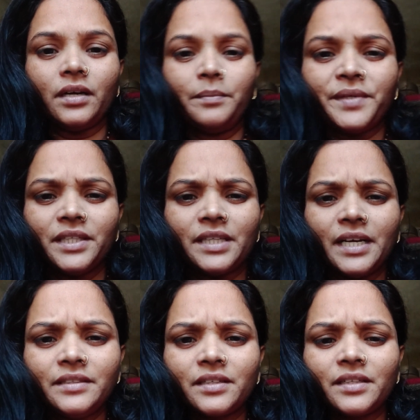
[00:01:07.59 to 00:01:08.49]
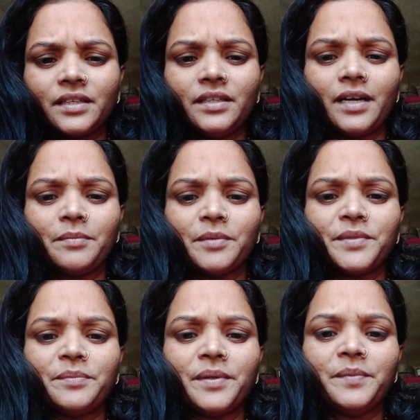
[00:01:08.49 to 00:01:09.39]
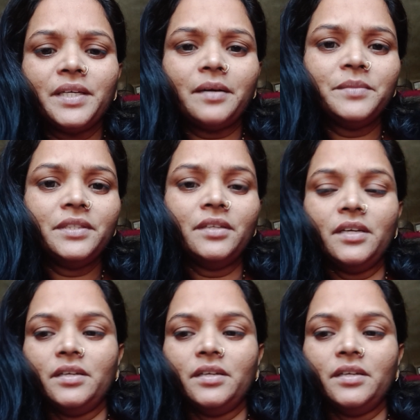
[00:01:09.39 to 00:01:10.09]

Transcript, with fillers: अपना ध्यान रख के ही आप अपने बेबी का भी